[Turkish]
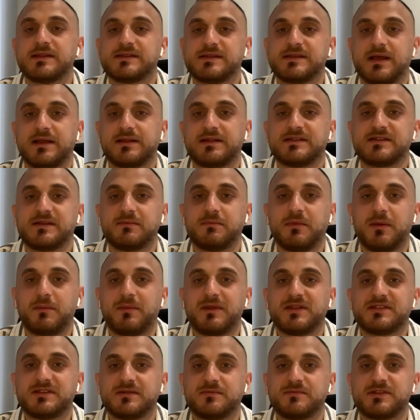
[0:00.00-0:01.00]
sadece
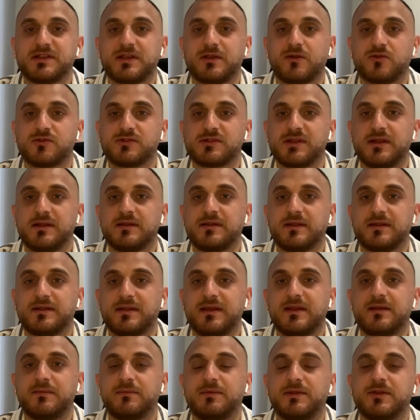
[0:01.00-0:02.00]
Mehmet Şimşek
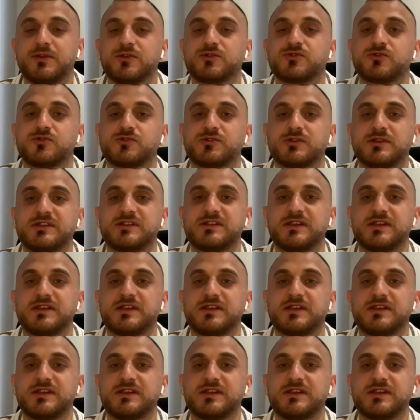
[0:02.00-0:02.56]
özelinde değil biliyorsunuz